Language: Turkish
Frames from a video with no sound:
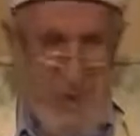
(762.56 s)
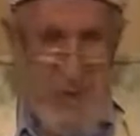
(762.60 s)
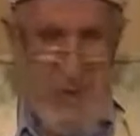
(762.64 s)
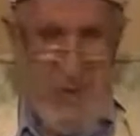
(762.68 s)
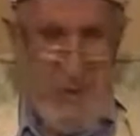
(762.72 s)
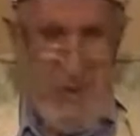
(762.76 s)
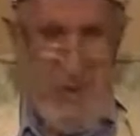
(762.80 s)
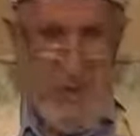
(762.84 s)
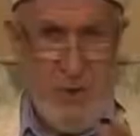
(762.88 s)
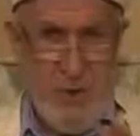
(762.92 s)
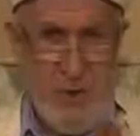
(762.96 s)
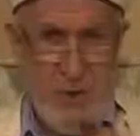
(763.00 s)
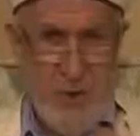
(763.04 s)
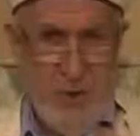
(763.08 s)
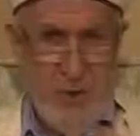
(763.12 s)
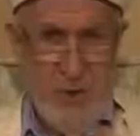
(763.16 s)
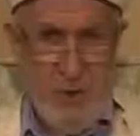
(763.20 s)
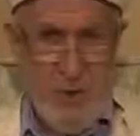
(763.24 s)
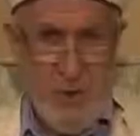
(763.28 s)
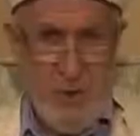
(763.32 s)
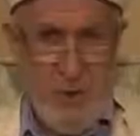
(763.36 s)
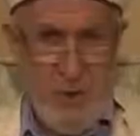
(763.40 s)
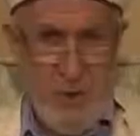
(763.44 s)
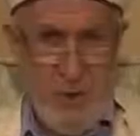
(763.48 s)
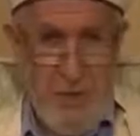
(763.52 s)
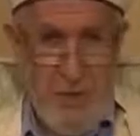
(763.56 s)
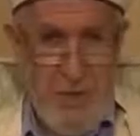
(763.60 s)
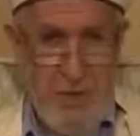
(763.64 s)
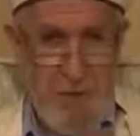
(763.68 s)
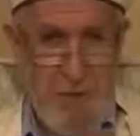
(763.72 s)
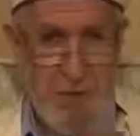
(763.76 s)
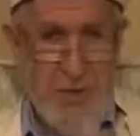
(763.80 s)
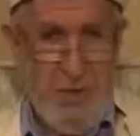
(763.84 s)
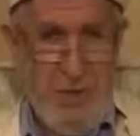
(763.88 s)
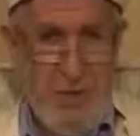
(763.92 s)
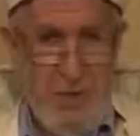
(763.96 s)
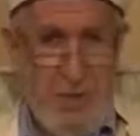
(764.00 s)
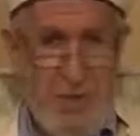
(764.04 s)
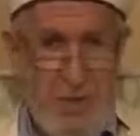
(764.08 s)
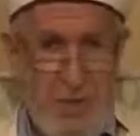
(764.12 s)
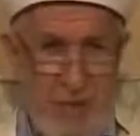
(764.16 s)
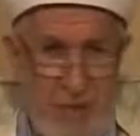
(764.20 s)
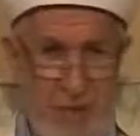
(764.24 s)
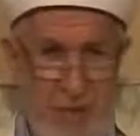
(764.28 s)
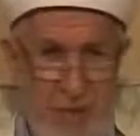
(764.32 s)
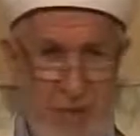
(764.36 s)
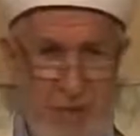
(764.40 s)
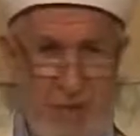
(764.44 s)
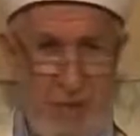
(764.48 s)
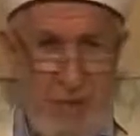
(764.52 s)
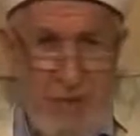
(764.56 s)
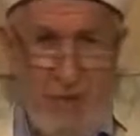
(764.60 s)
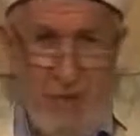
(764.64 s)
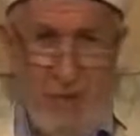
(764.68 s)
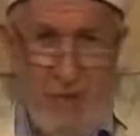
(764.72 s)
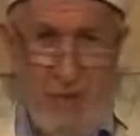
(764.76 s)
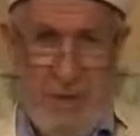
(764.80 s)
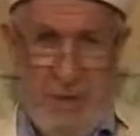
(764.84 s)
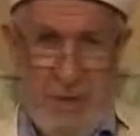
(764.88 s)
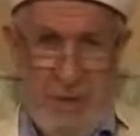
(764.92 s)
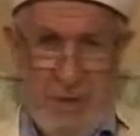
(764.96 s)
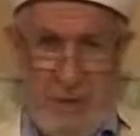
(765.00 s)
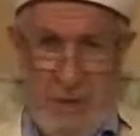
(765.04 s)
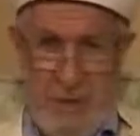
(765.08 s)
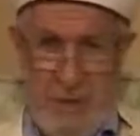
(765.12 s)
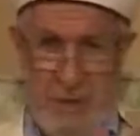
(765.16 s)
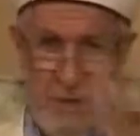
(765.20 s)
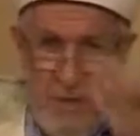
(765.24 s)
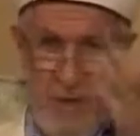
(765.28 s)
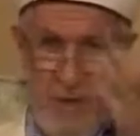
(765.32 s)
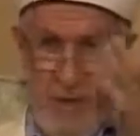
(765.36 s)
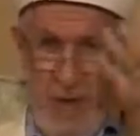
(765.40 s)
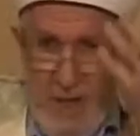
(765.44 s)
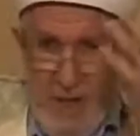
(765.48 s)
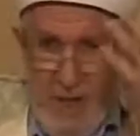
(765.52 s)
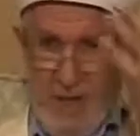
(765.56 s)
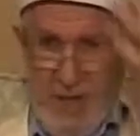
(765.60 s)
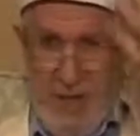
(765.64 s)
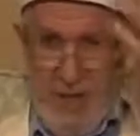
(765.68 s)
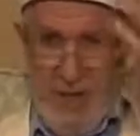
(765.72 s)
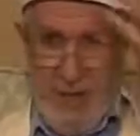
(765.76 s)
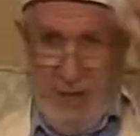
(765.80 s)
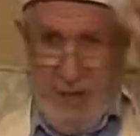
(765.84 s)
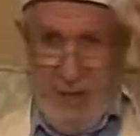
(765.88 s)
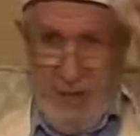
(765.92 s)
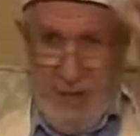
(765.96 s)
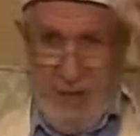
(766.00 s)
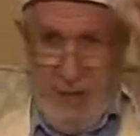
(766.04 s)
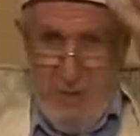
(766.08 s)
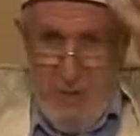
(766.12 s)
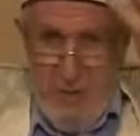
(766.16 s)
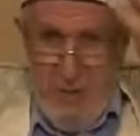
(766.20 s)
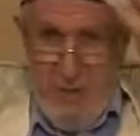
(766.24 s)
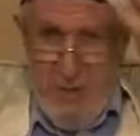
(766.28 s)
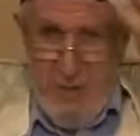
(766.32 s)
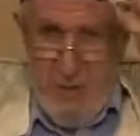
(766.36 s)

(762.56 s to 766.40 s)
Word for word: yaratmış, ruh üflemiş, Adem olmuş.